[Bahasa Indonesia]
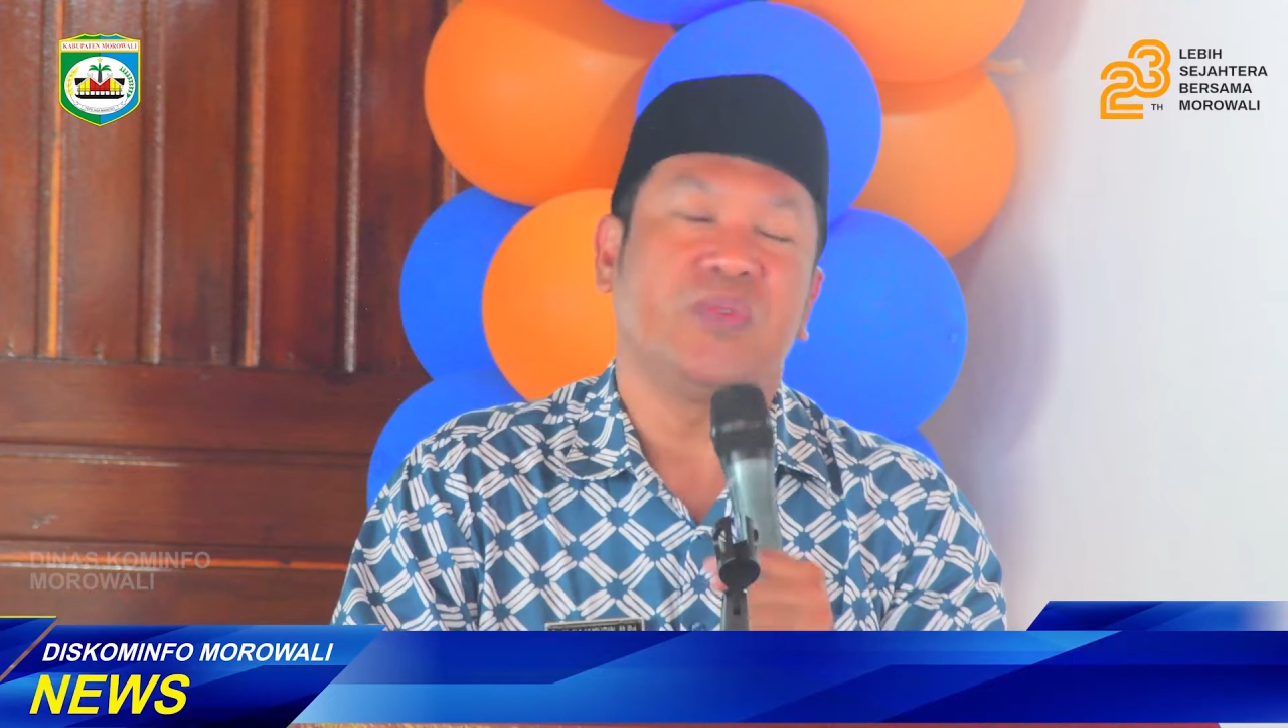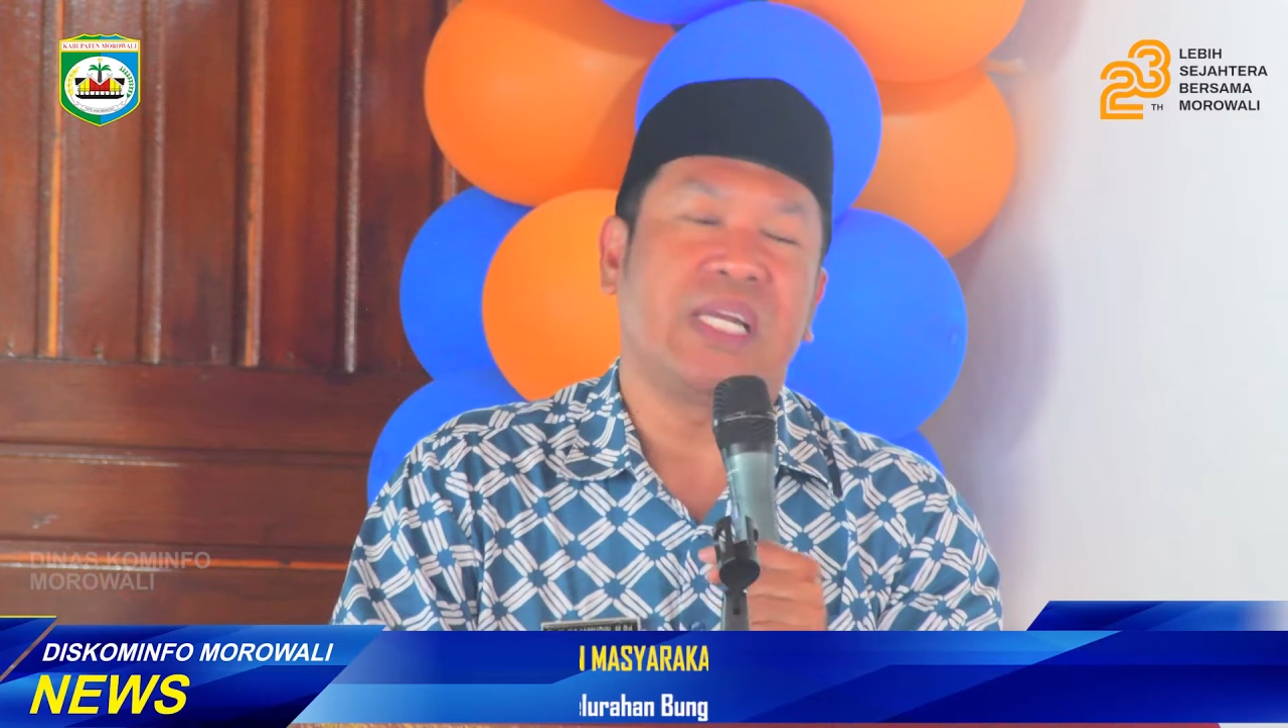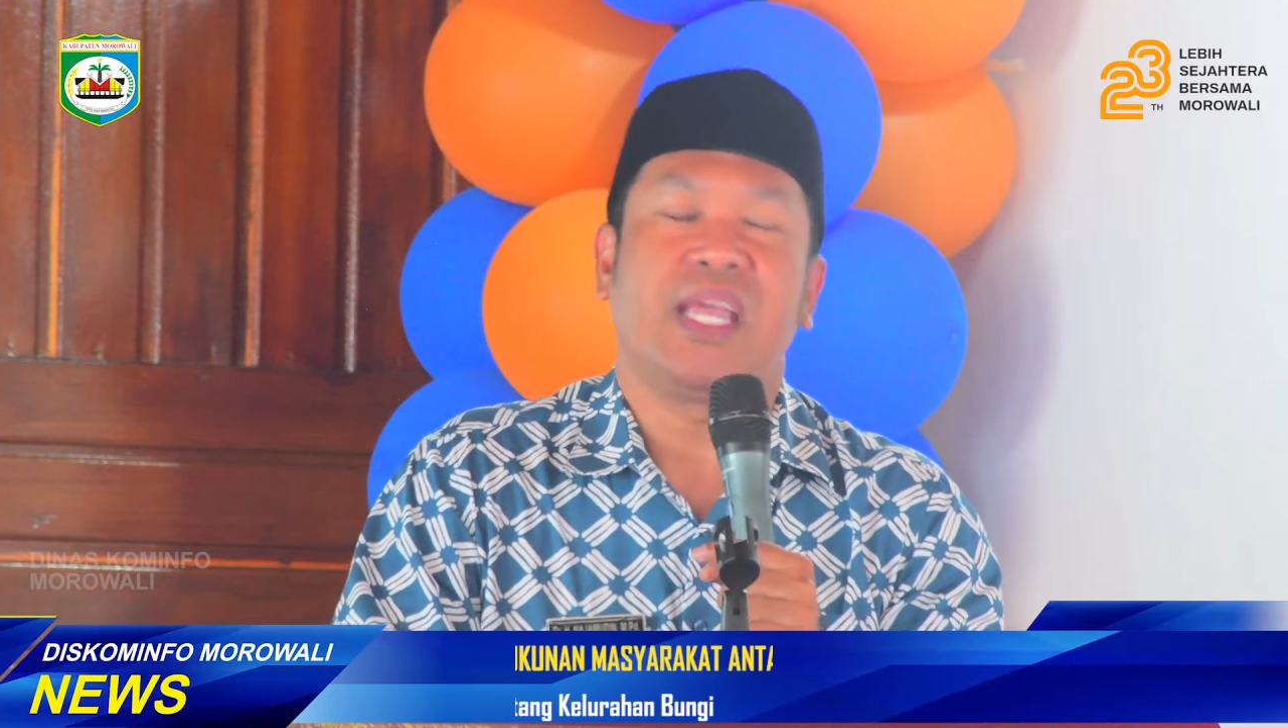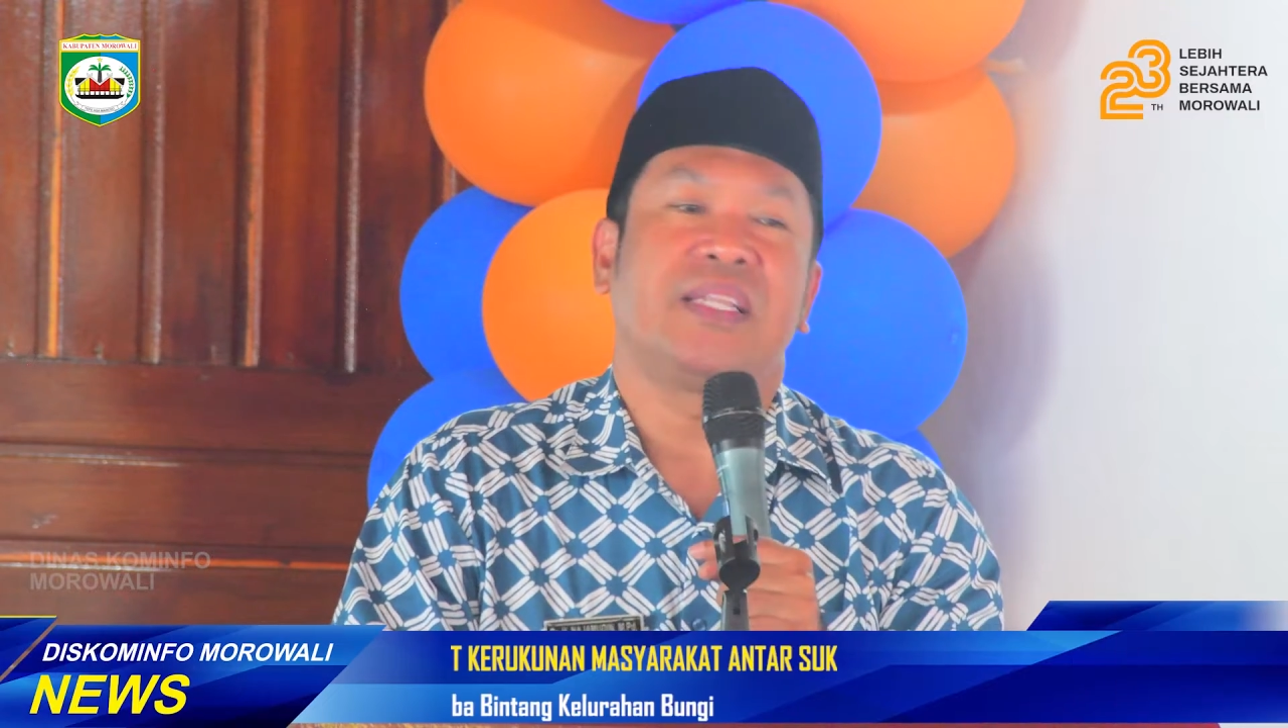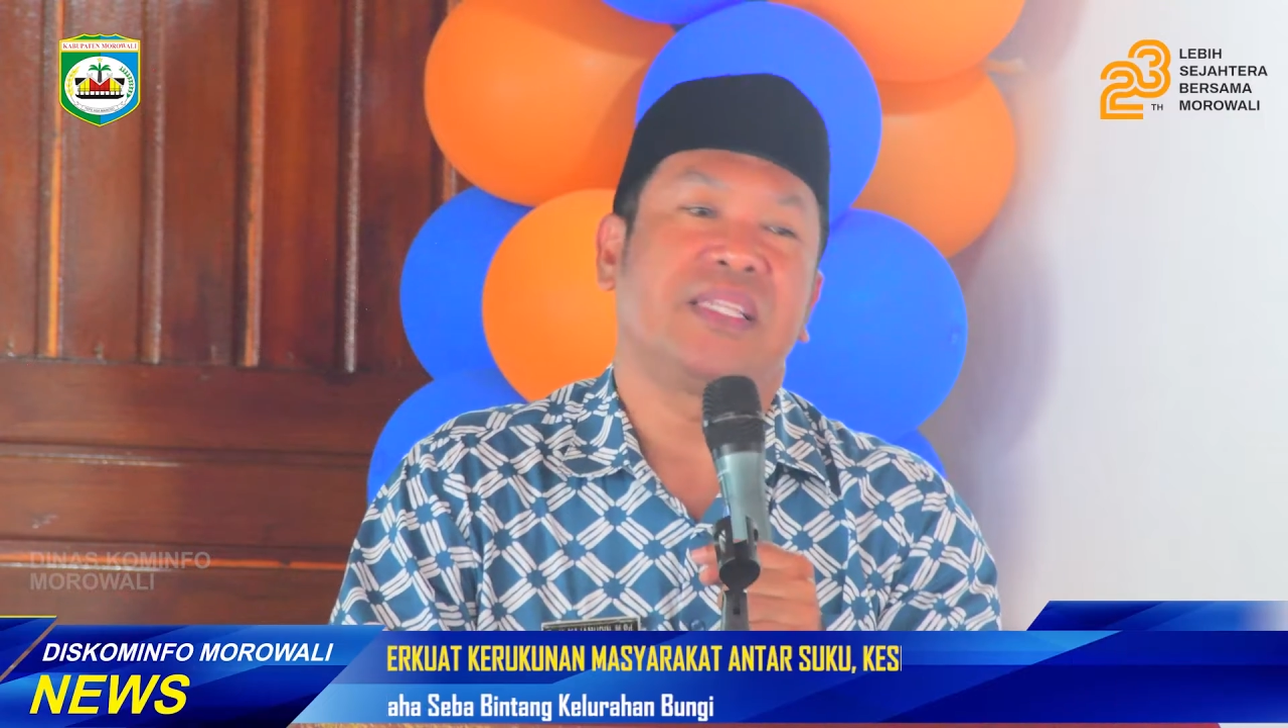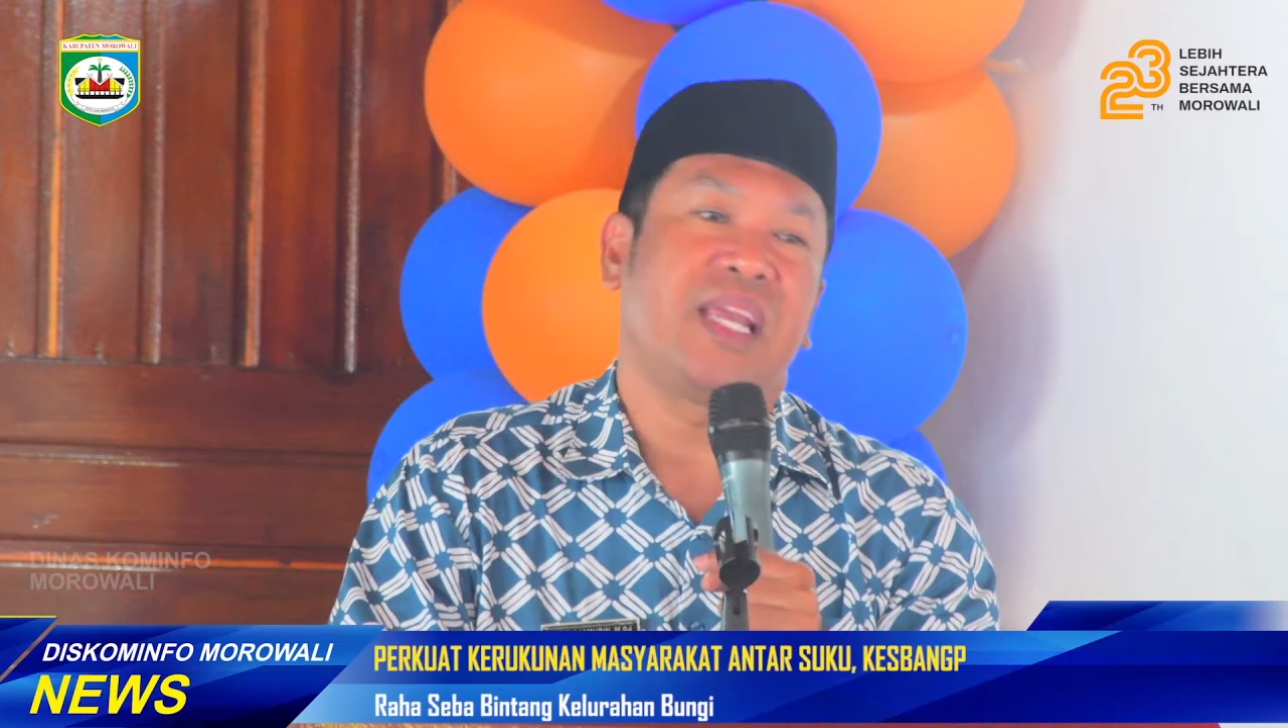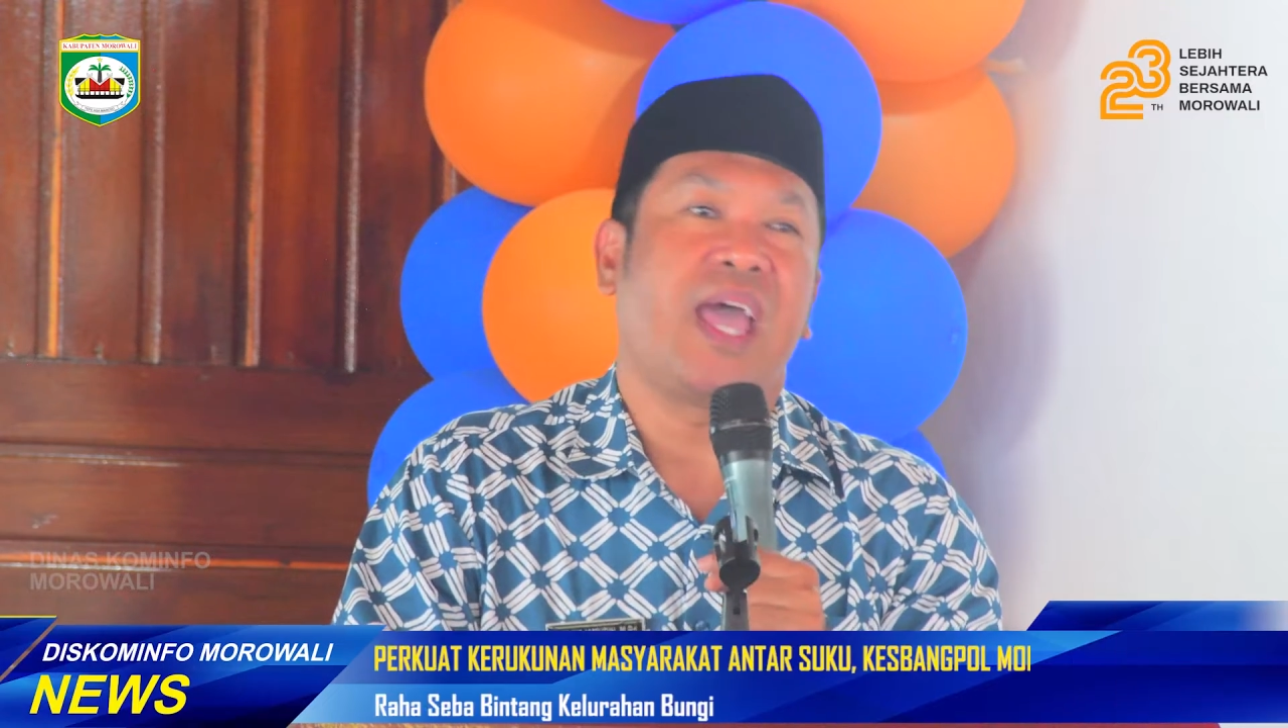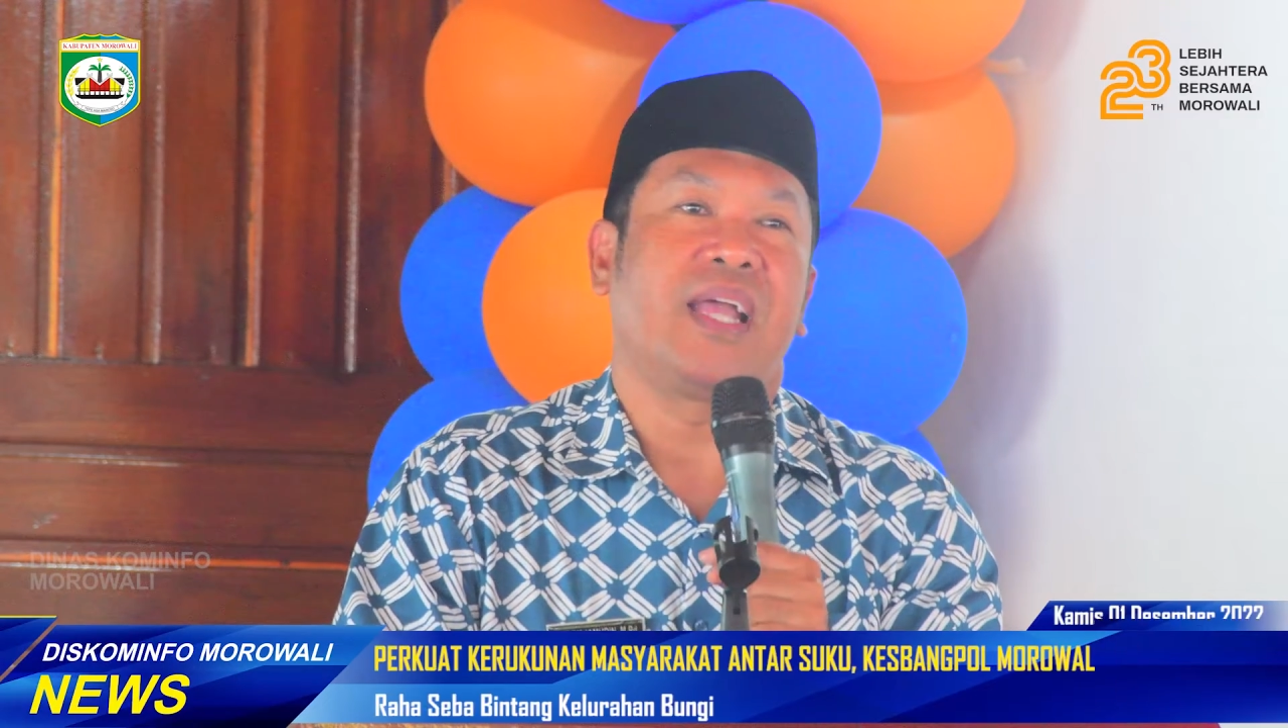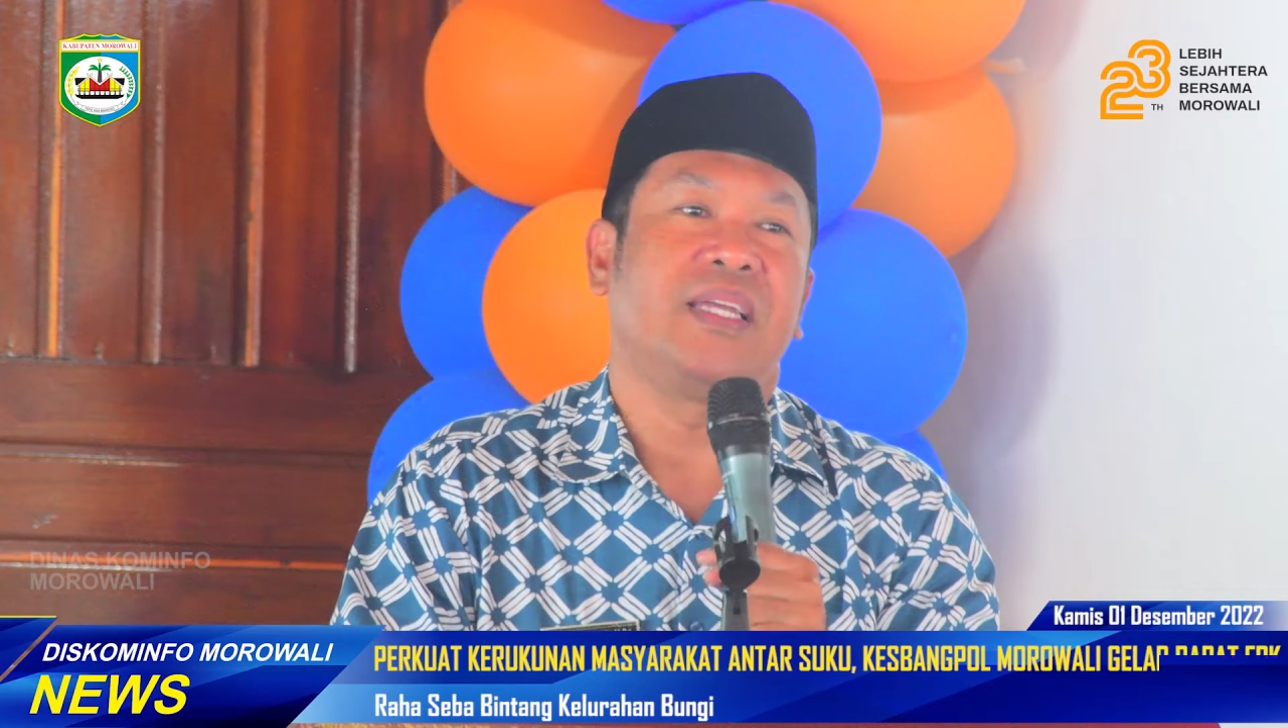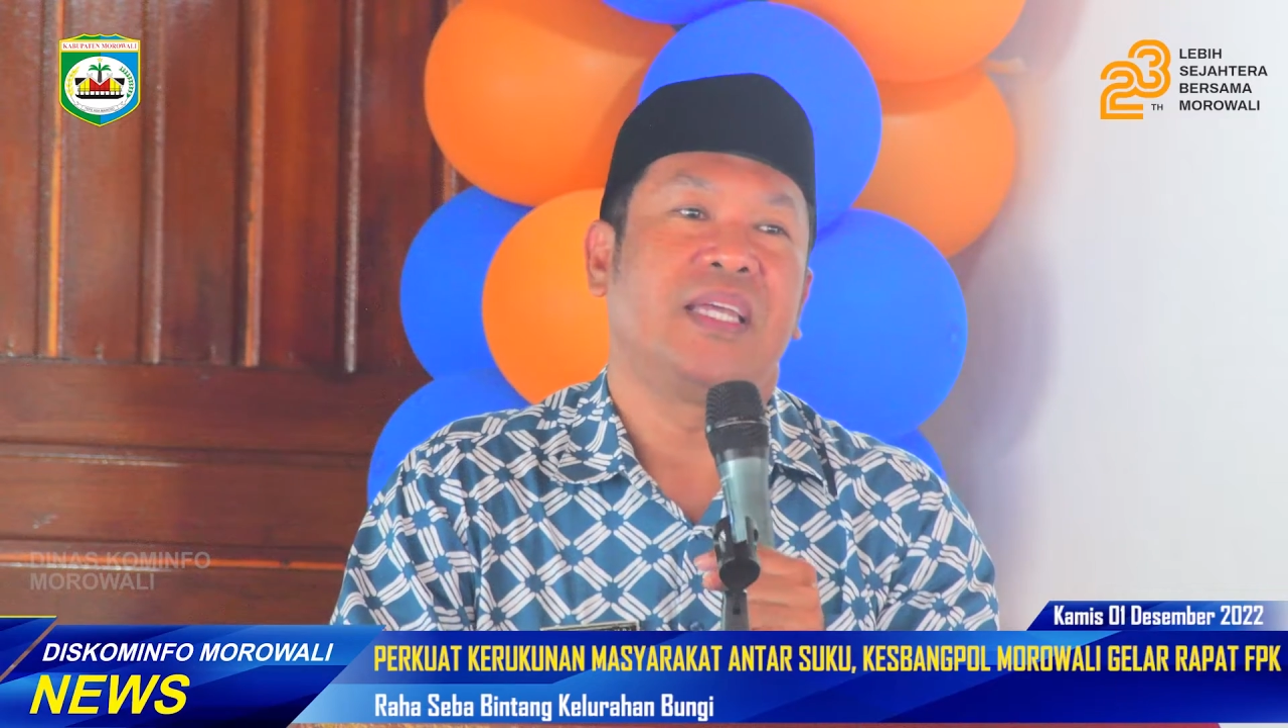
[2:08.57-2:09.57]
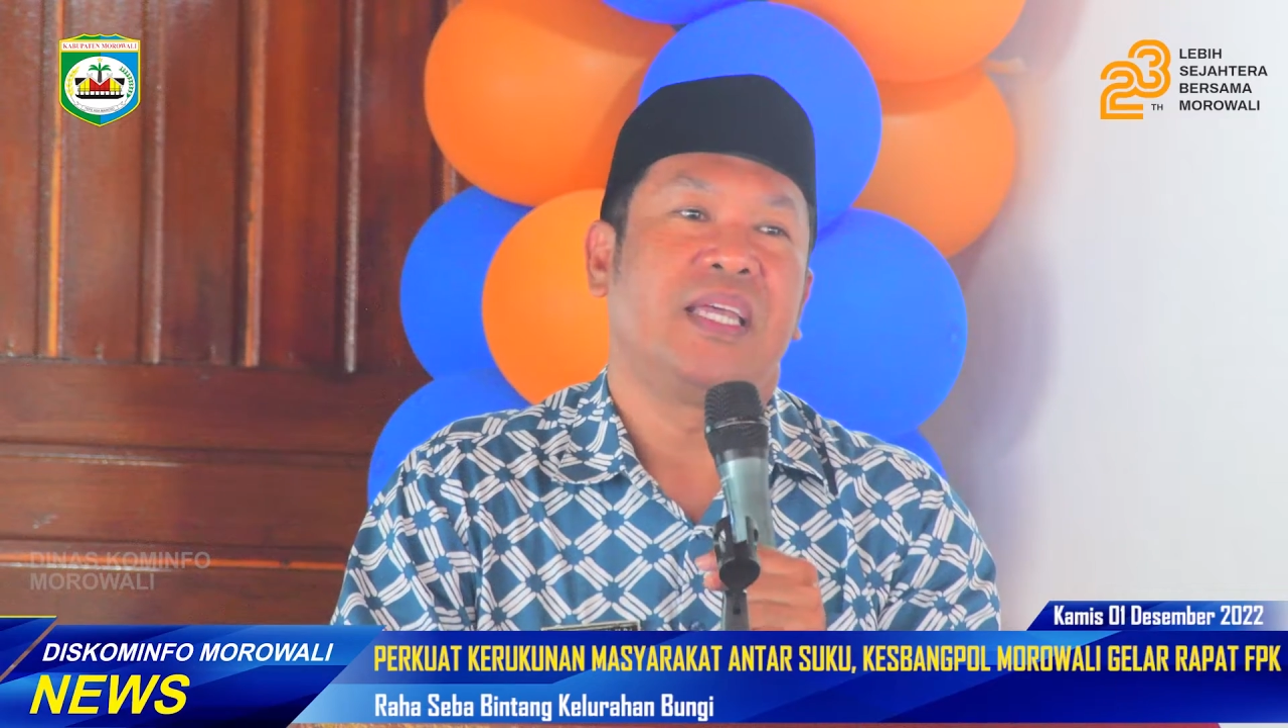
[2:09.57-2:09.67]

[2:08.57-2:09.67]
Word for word: juga dengan tenang